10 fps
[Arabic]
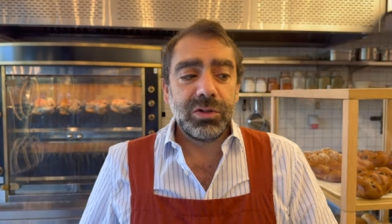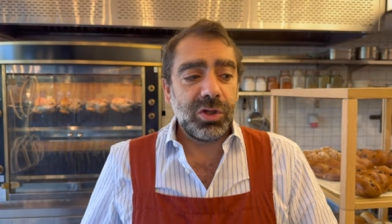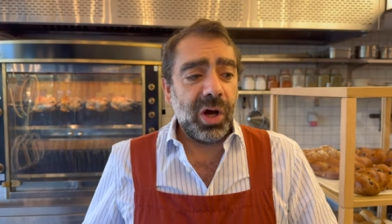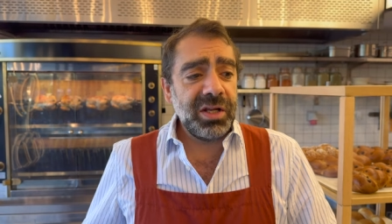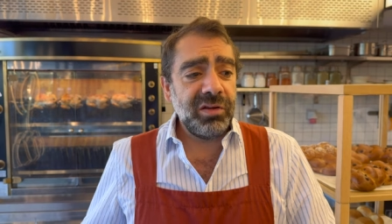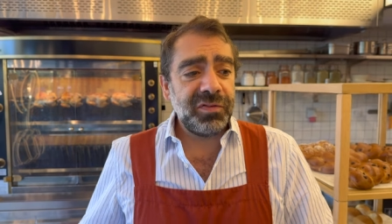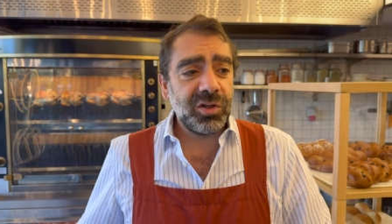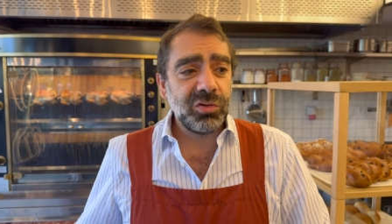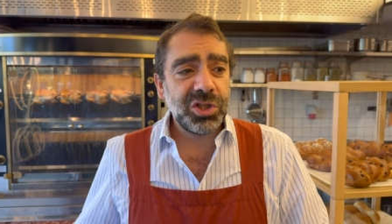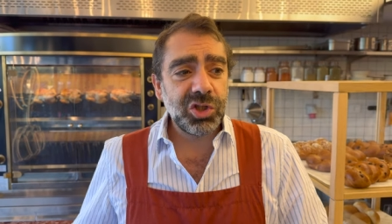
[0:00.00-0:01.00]
سو عنا
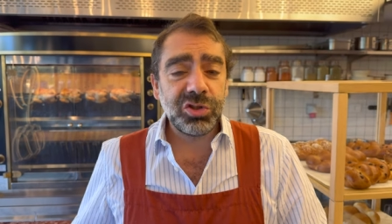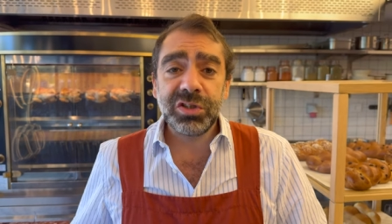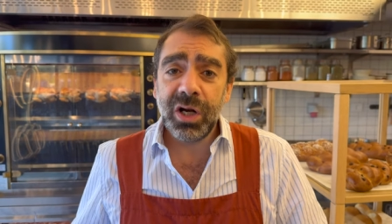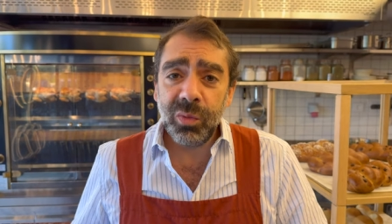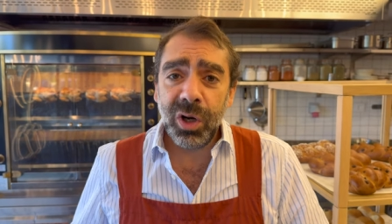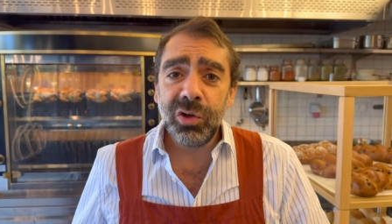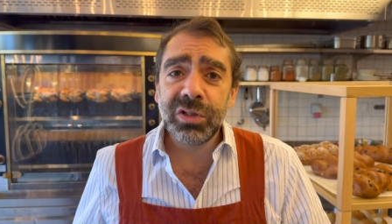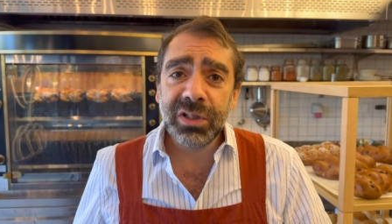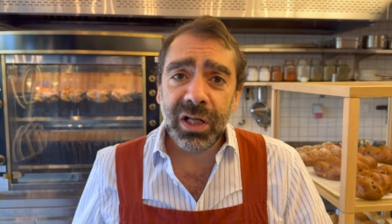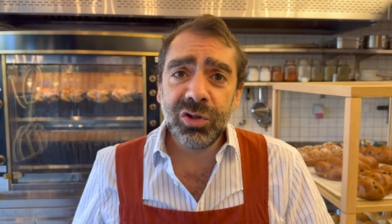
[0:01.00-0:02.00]
فيكم تجوا تتروقوا
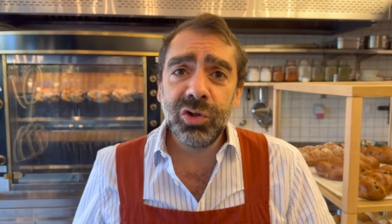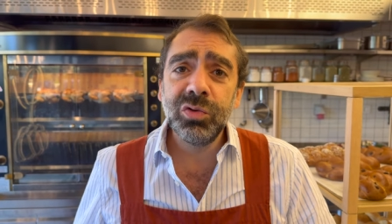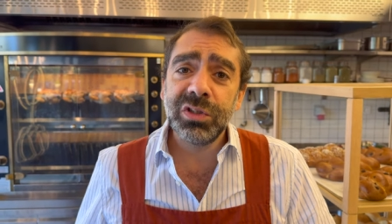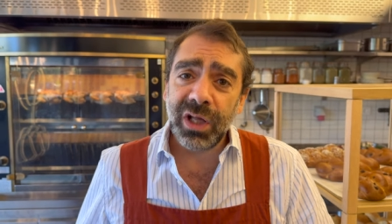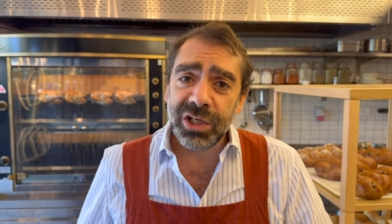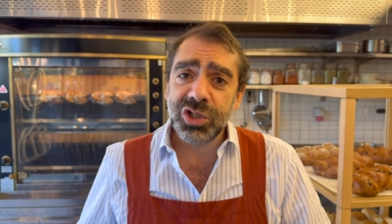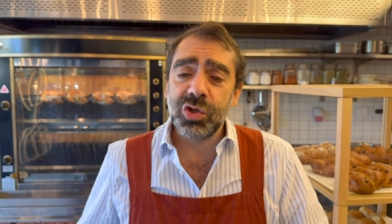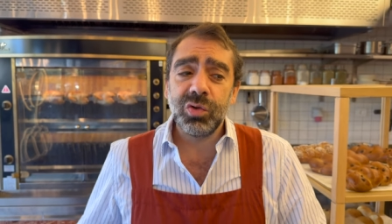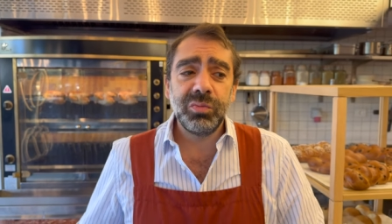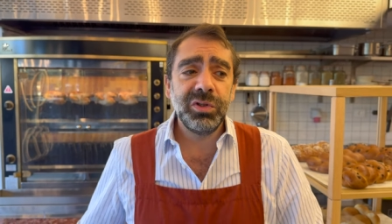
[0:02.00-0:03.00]
وتتغدوا
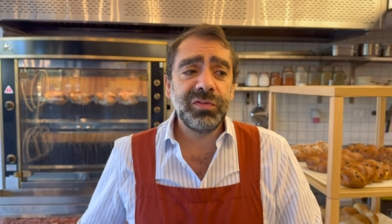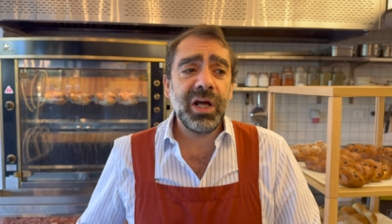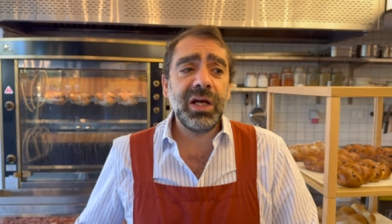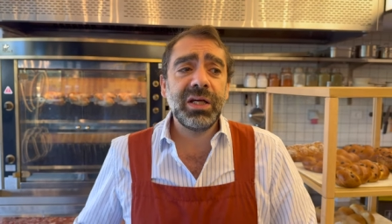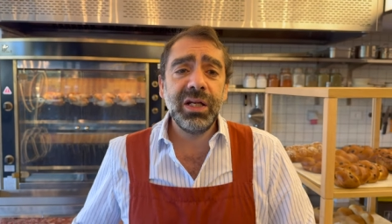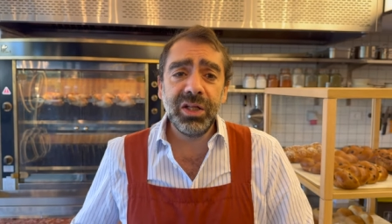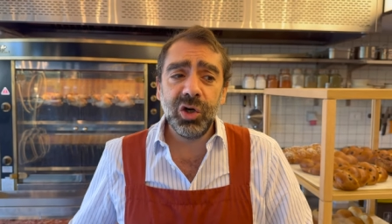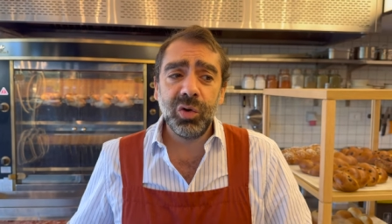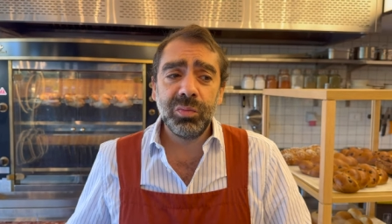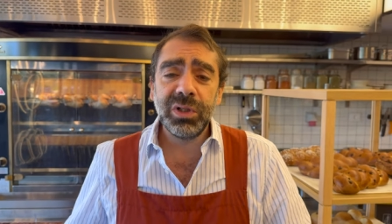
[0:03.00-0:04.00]
وتتعشوا بنفتح كل
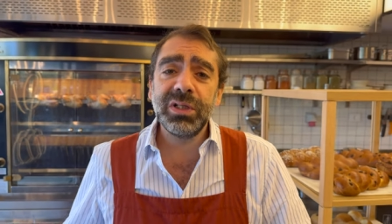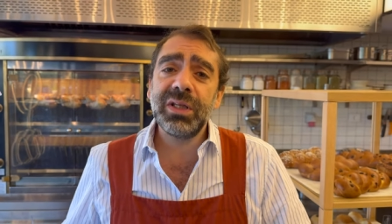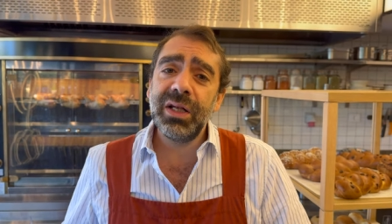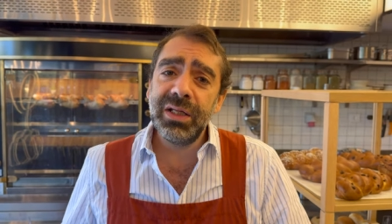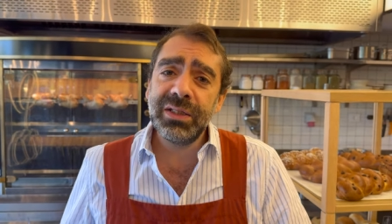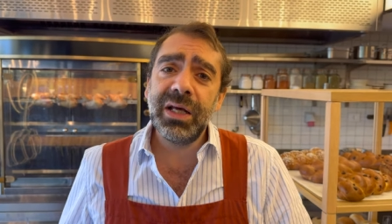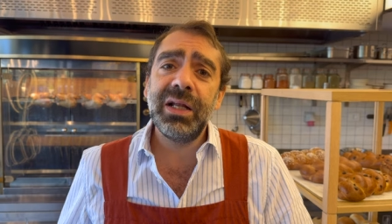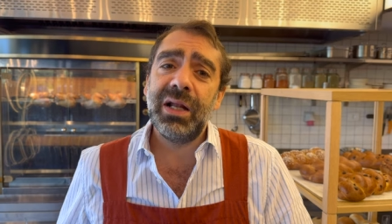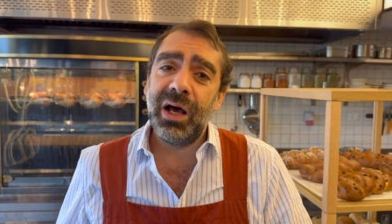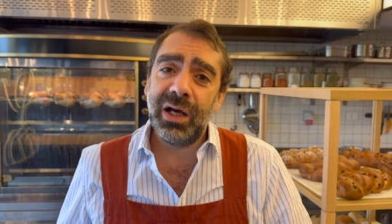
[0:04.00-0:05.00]
يوم من الثلاثة
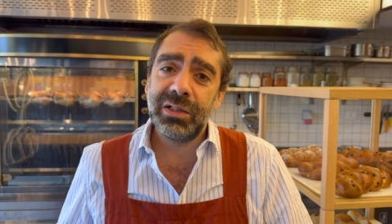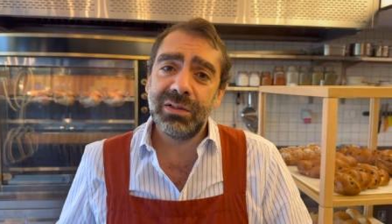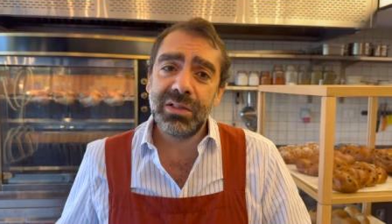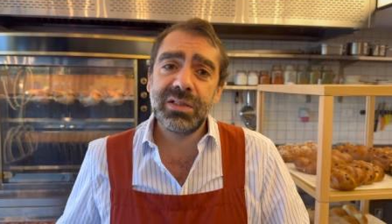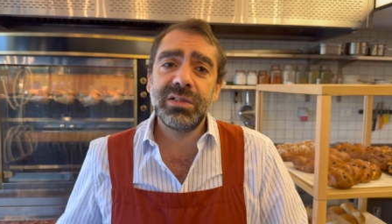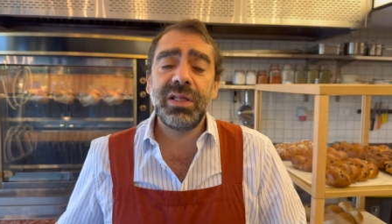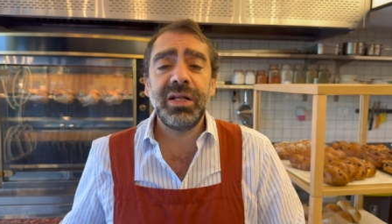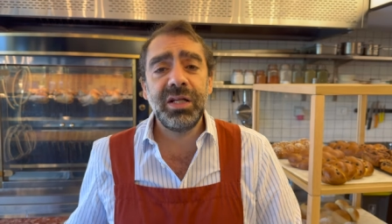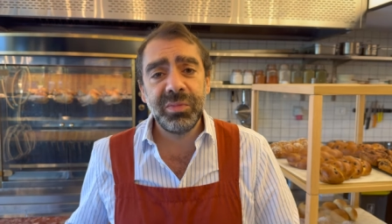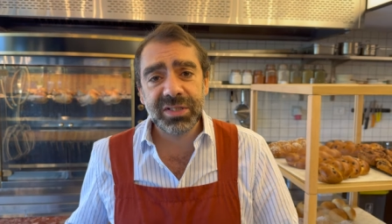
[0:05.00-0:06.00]
للأحد
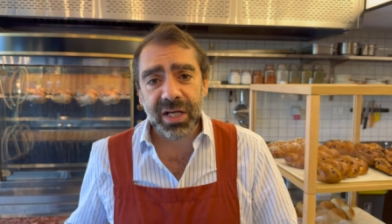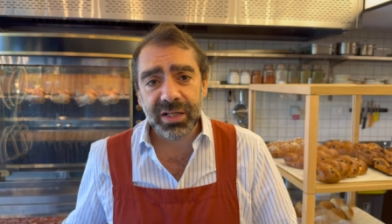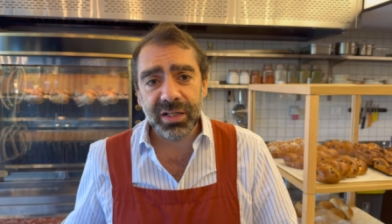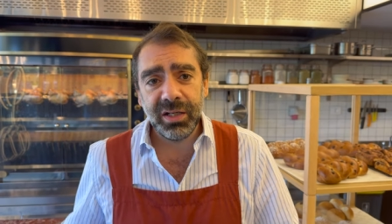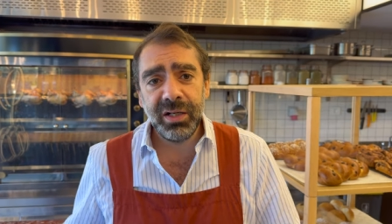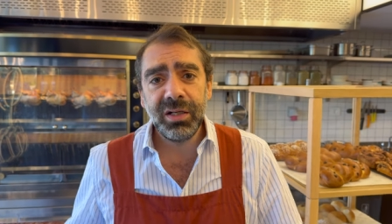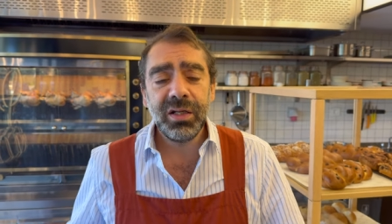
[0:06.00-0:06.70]
تنين بنسكر